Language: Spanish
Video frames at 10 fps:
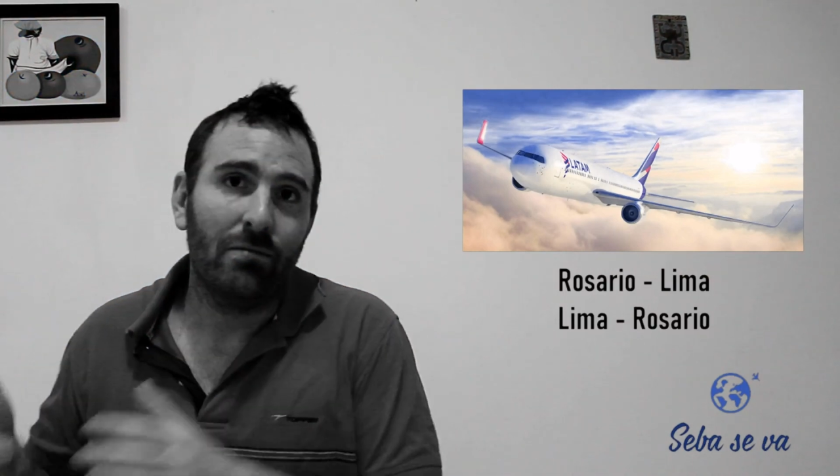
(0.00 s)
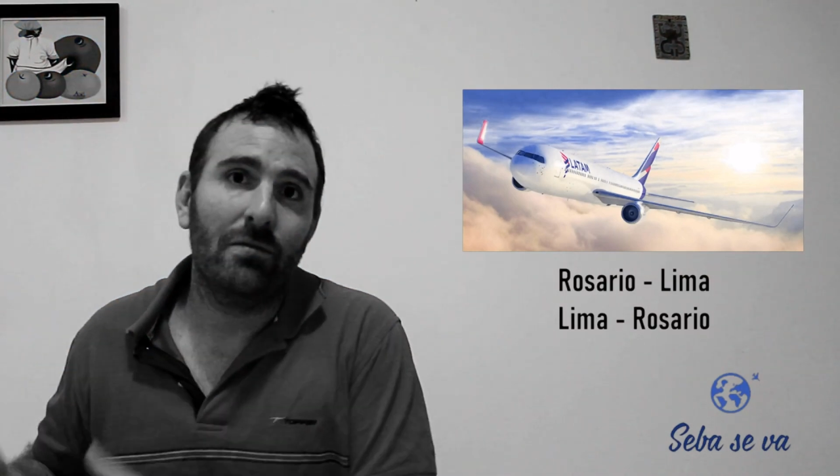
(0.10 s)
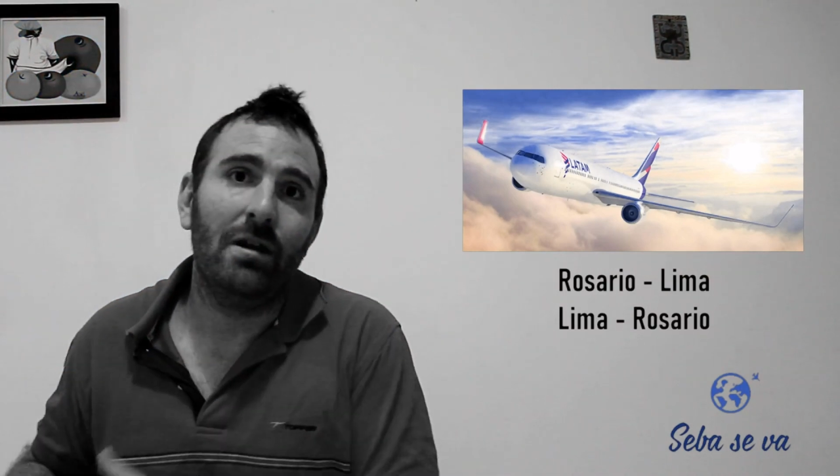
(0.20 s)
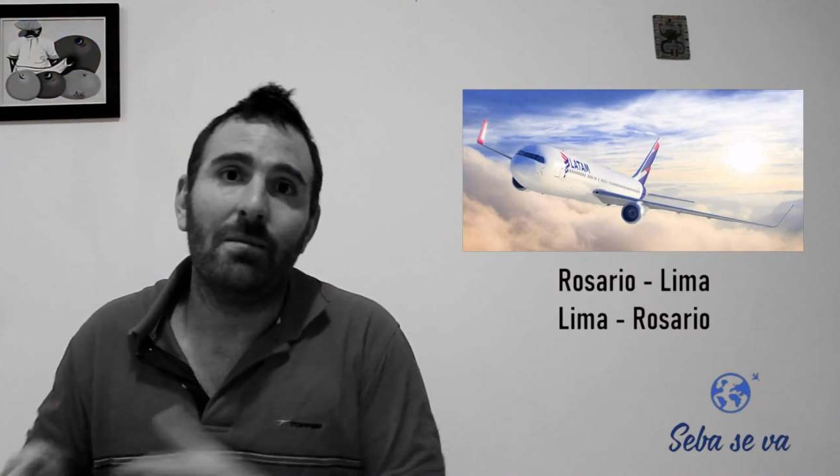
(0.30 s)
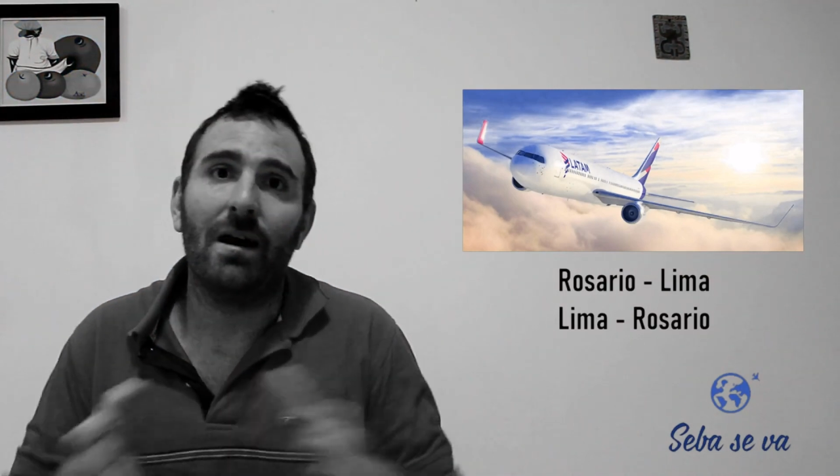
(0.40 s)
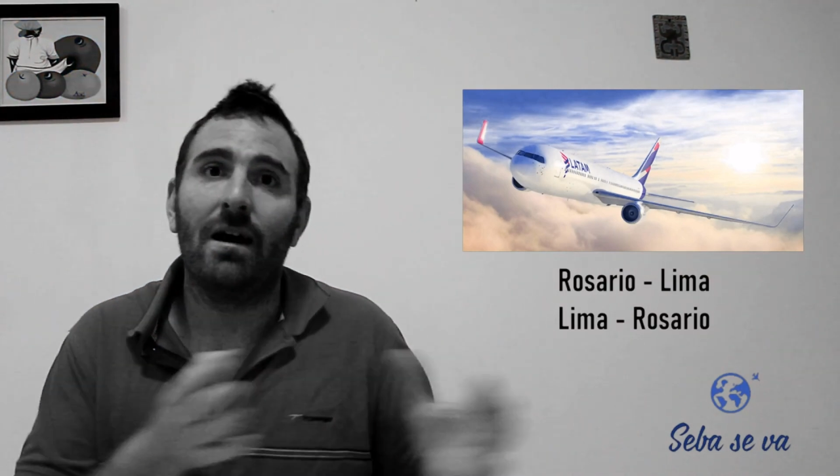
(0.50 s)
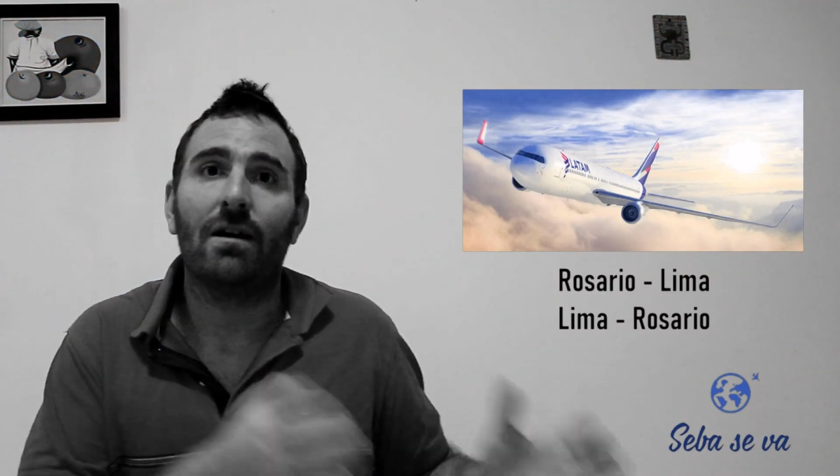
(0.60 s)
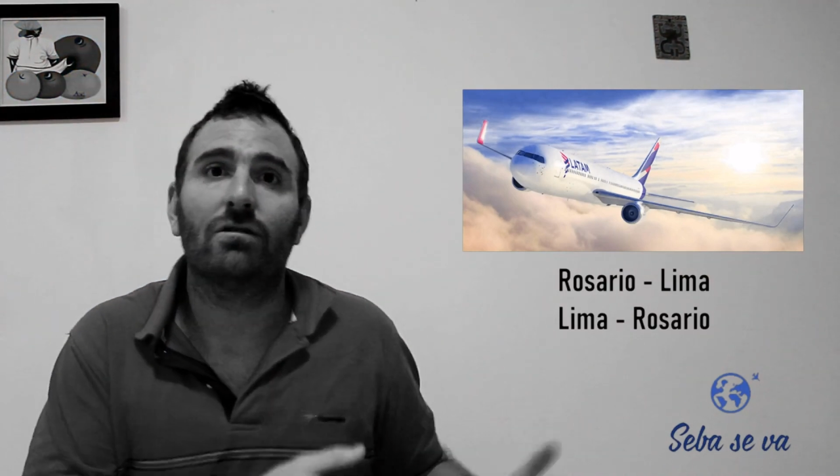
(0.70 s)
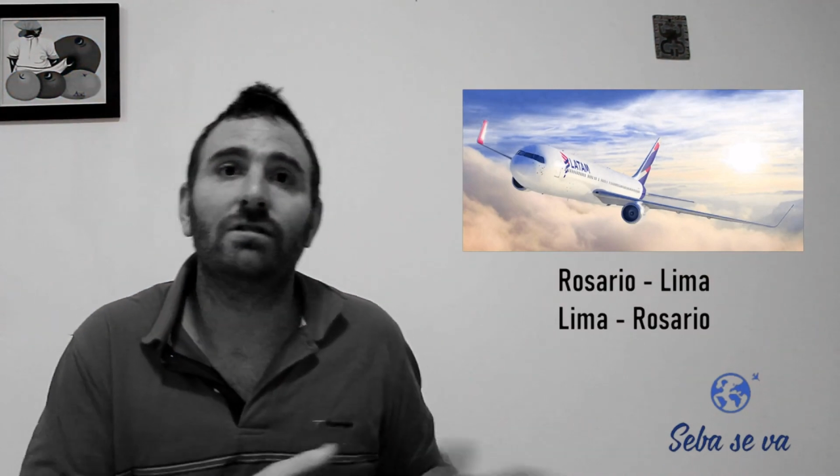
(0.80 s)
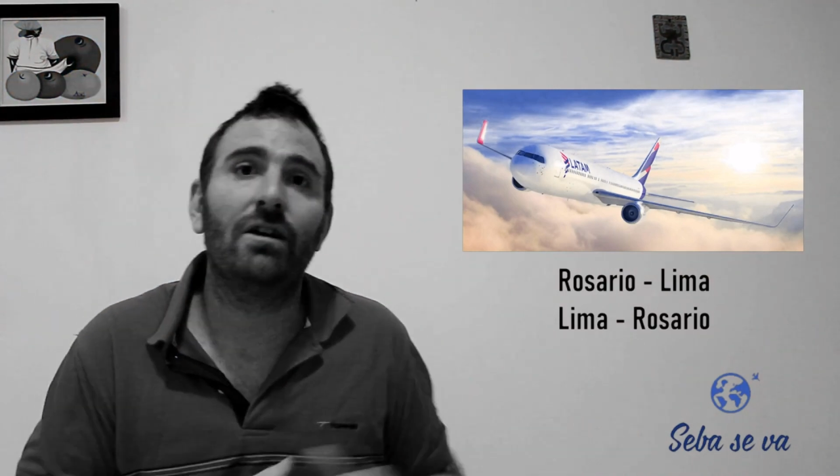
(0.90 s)
Lima
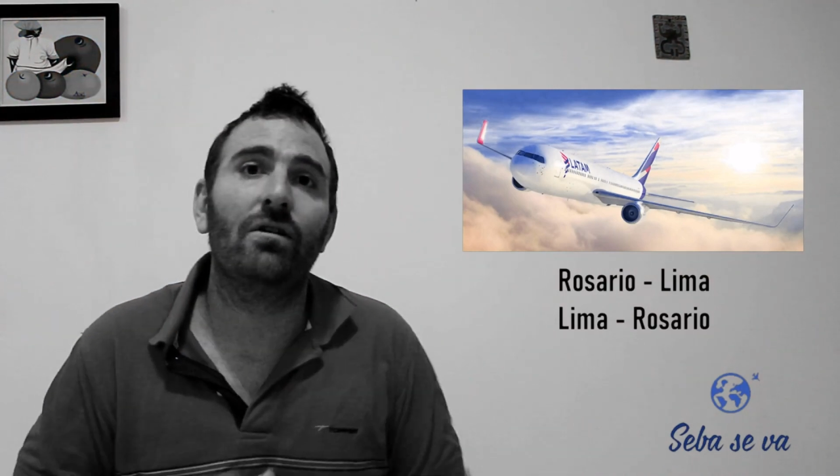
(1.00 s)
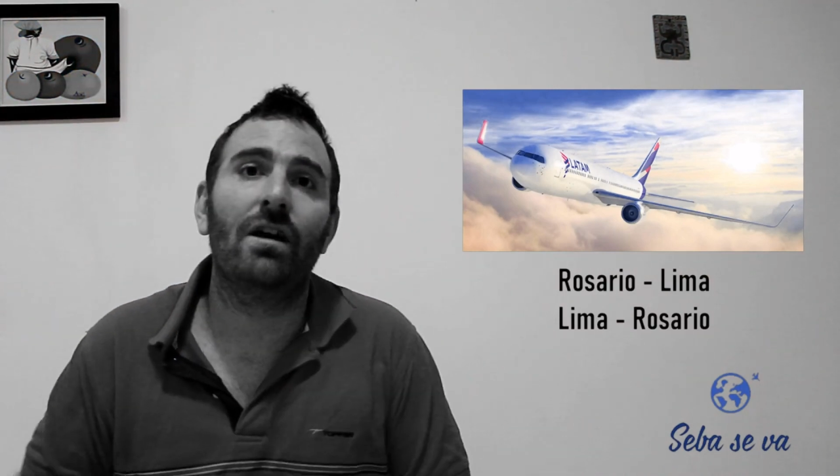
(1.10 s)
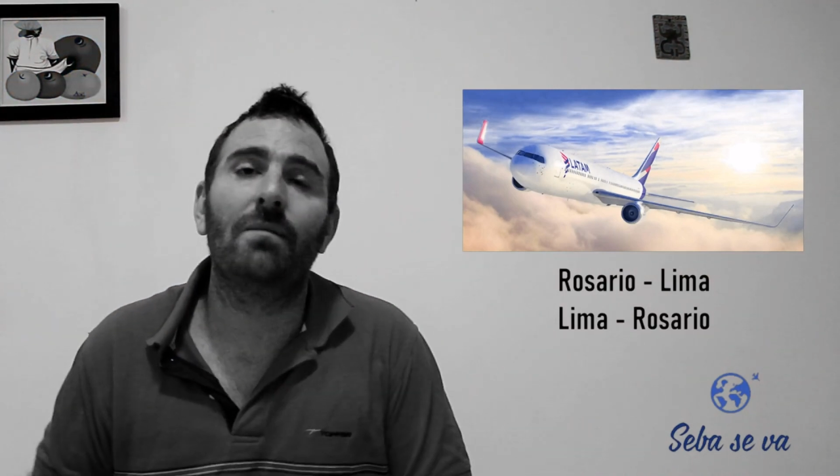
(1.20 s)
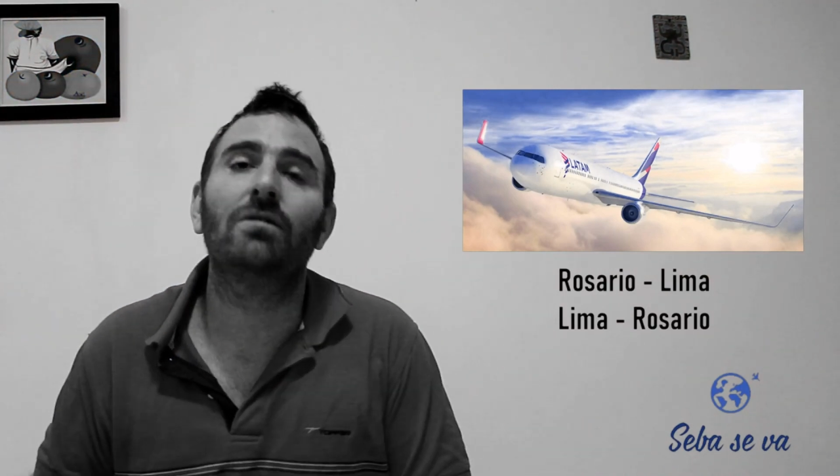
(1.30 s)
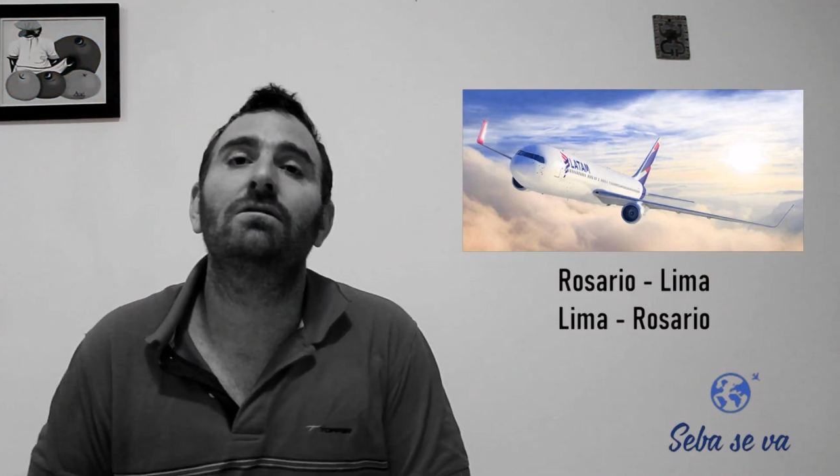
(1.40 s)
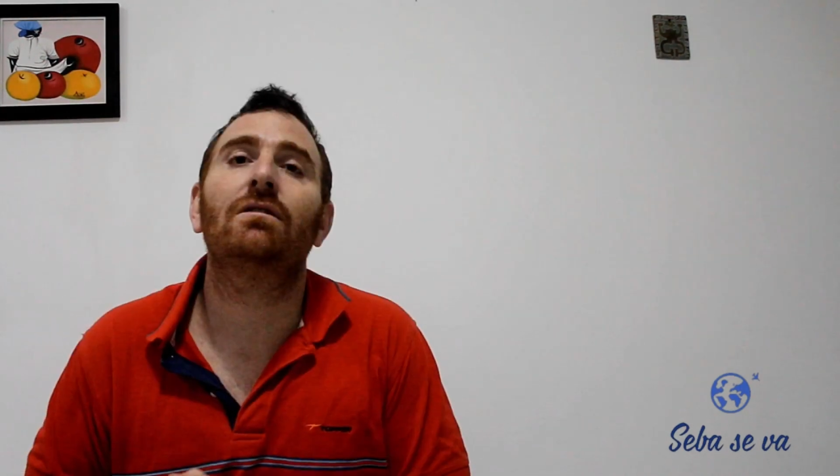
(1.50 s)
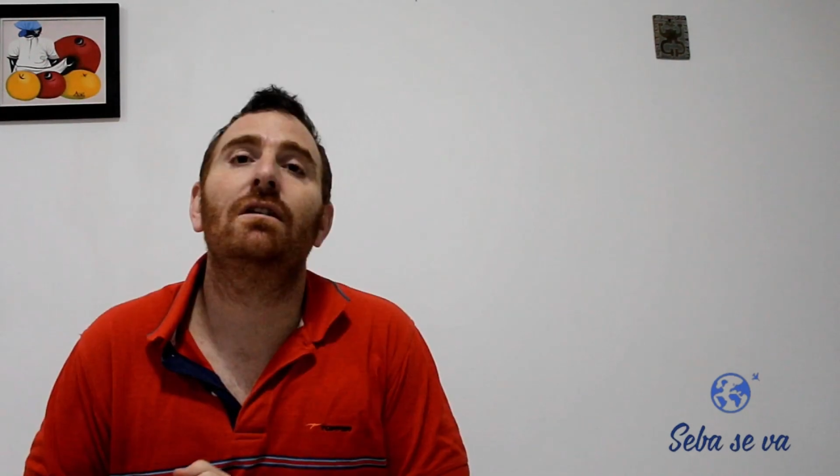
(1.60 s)
Rosario, digamos,